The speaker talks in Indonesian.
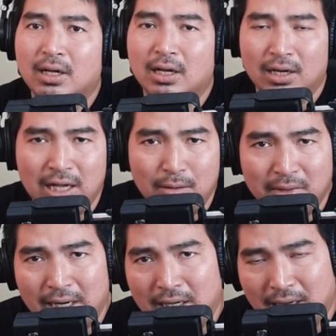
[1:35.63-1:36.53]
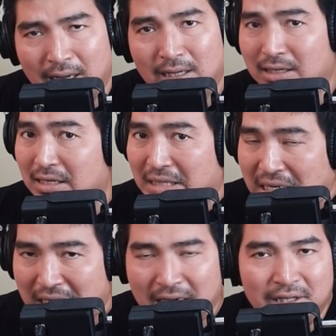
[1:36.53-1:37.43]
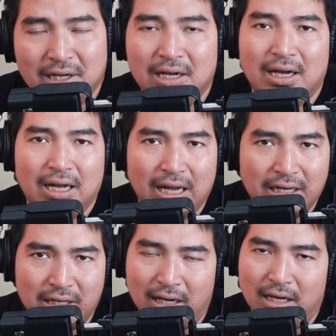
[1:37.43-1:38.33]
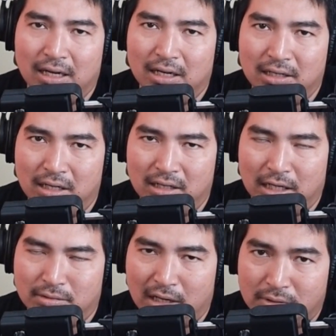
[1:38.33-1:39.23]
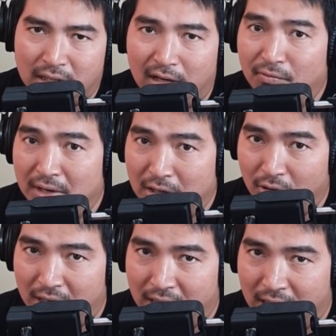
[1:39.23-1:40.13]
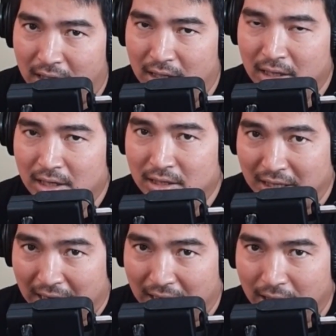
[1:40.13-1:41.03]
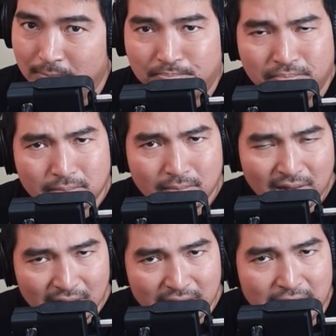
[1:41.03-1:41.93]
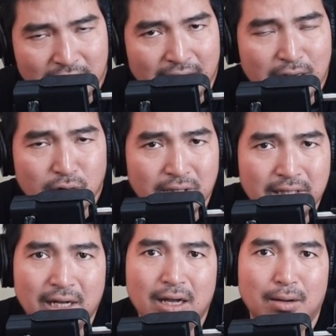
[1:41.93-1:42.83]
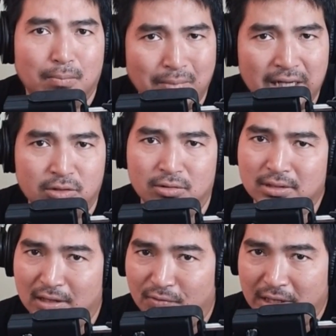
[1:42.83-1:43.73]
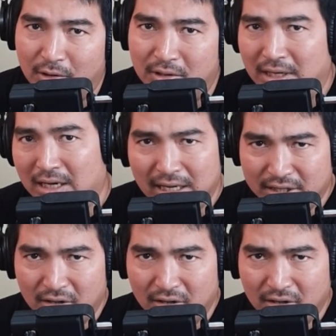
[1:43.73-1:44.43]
Link mereka ketiganya ada di deskripsi video ini. Sekarang kita langsung saja masuk ke videonya. Let's